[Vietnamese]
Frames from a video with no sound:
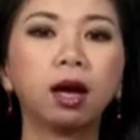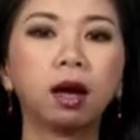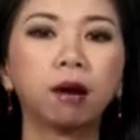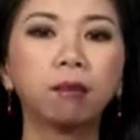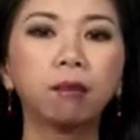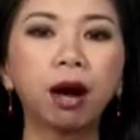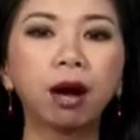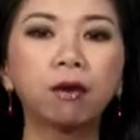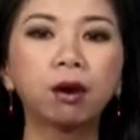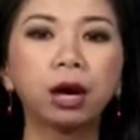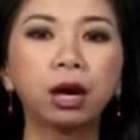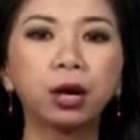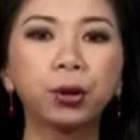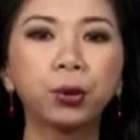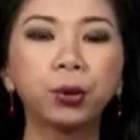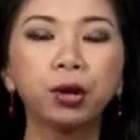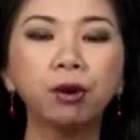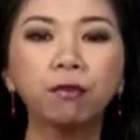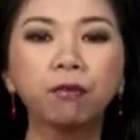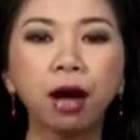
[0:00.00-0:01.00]
Paris của
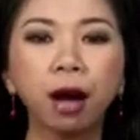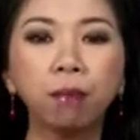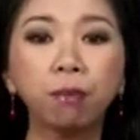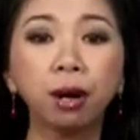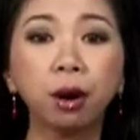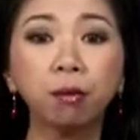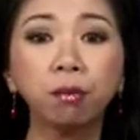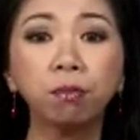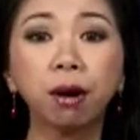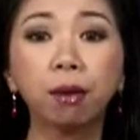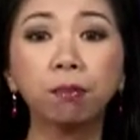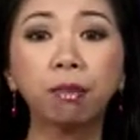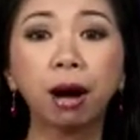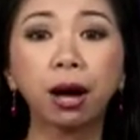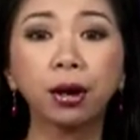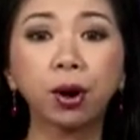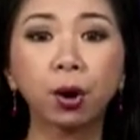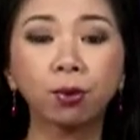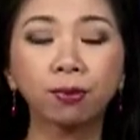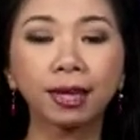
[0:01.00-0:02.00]
nước Pháp nóng 33
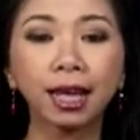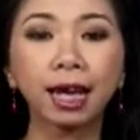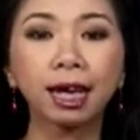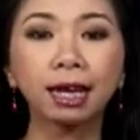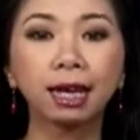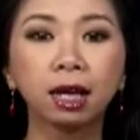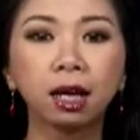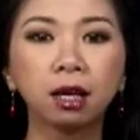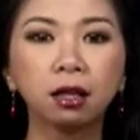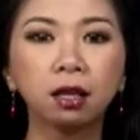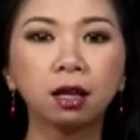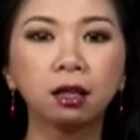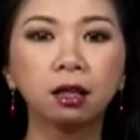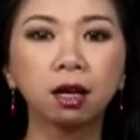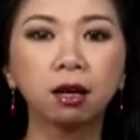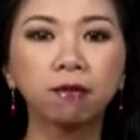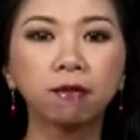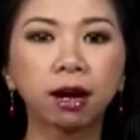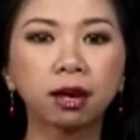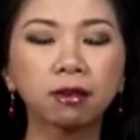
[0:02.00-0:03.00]
độ C, Tin từ
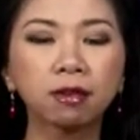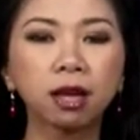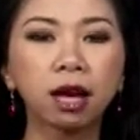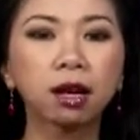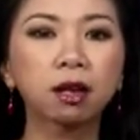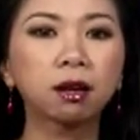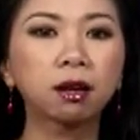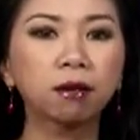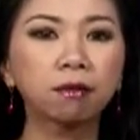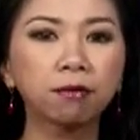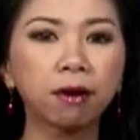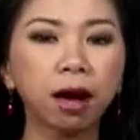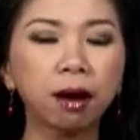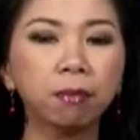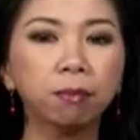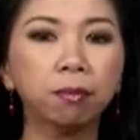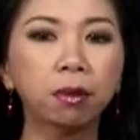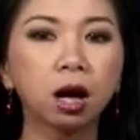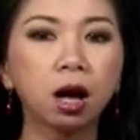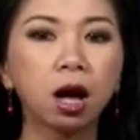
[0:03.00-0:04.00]
Vaxen, Pháp.
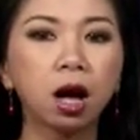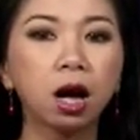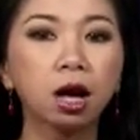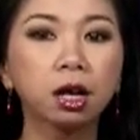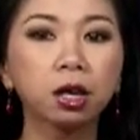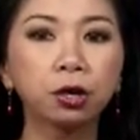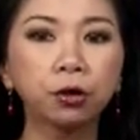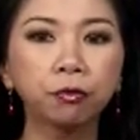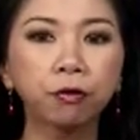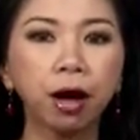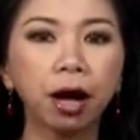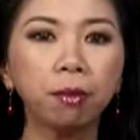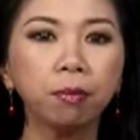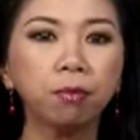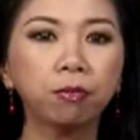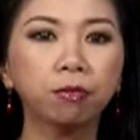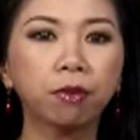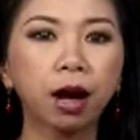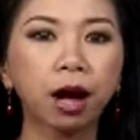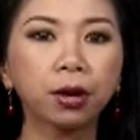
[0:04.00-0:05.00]
Người Pháp
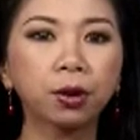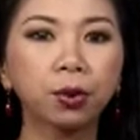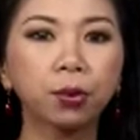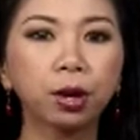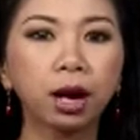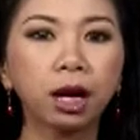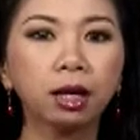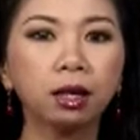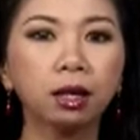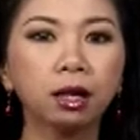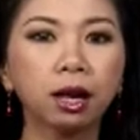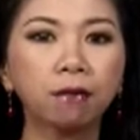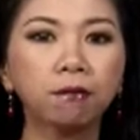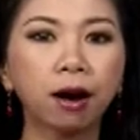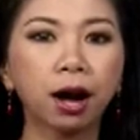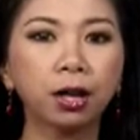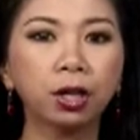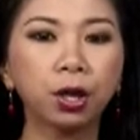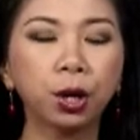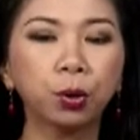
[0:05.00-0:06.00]
và du khách đã
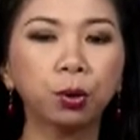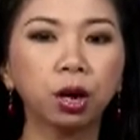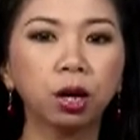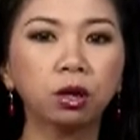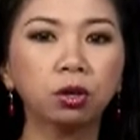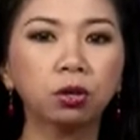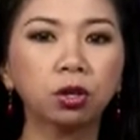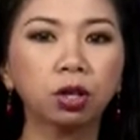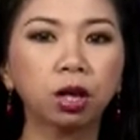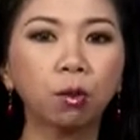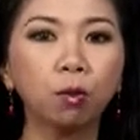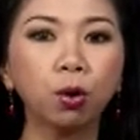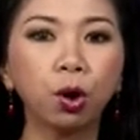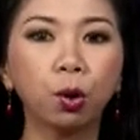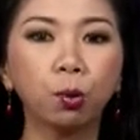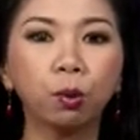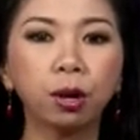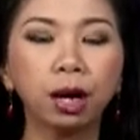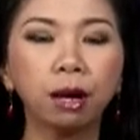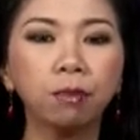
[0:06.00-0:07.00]
phải chịu đựng sức nóng
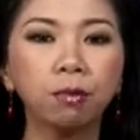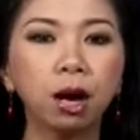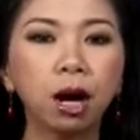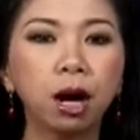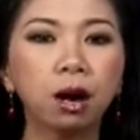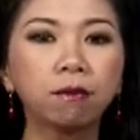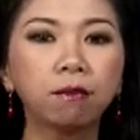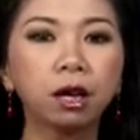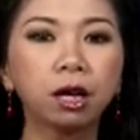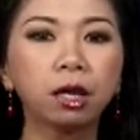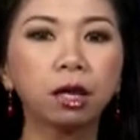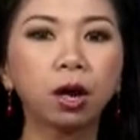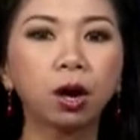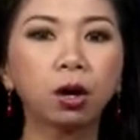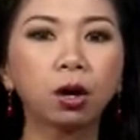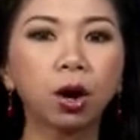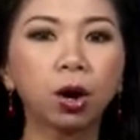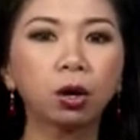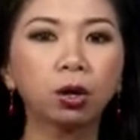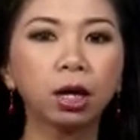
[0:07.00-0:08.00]
khủng khiếp việc nhiệt,
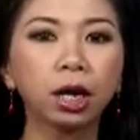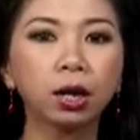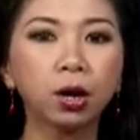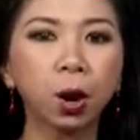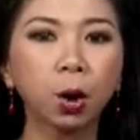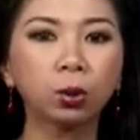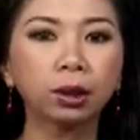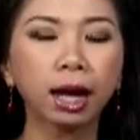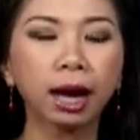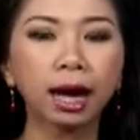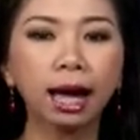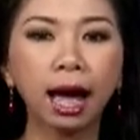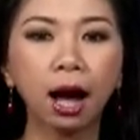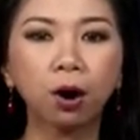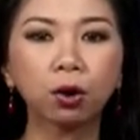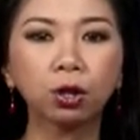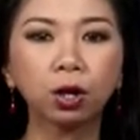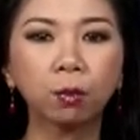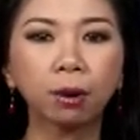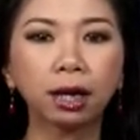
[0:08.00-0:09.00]
nhiệt độ tăng cao
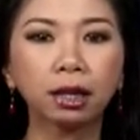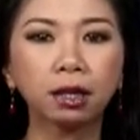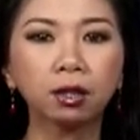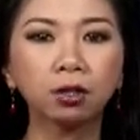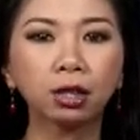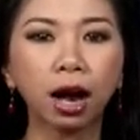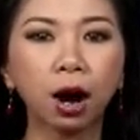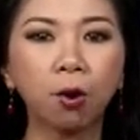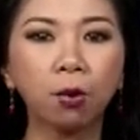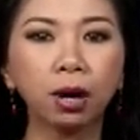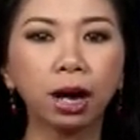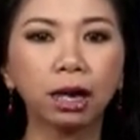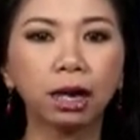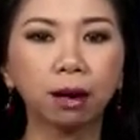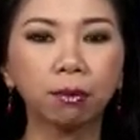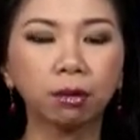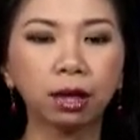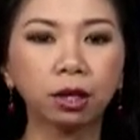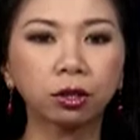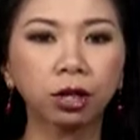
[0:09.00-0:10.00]
trong ngày thứ Sáu, ngày 5
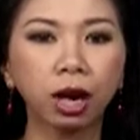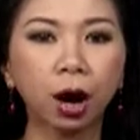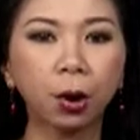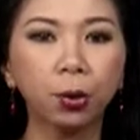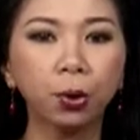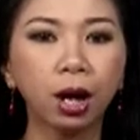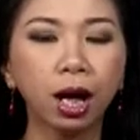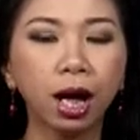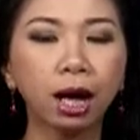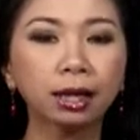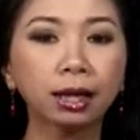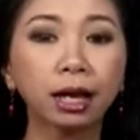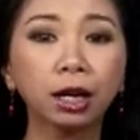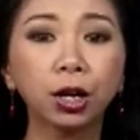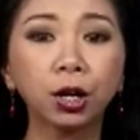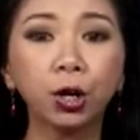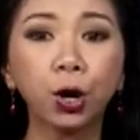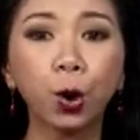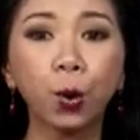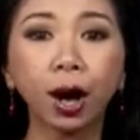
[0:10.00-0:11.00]
tháng 6 tại kinh
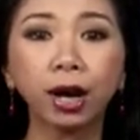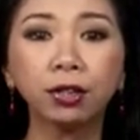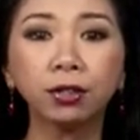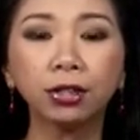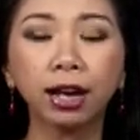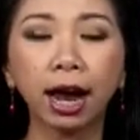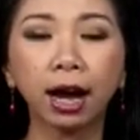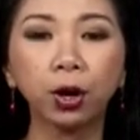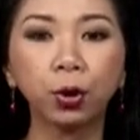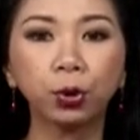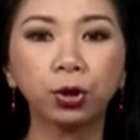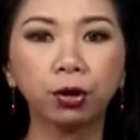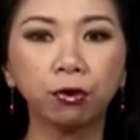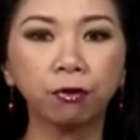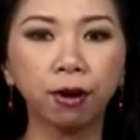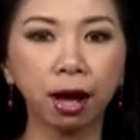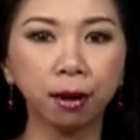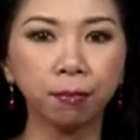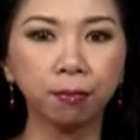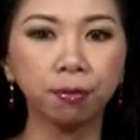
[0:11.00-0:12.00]
đô ánh sáng của nước
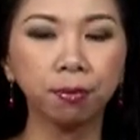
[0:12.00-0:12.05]
Pháp.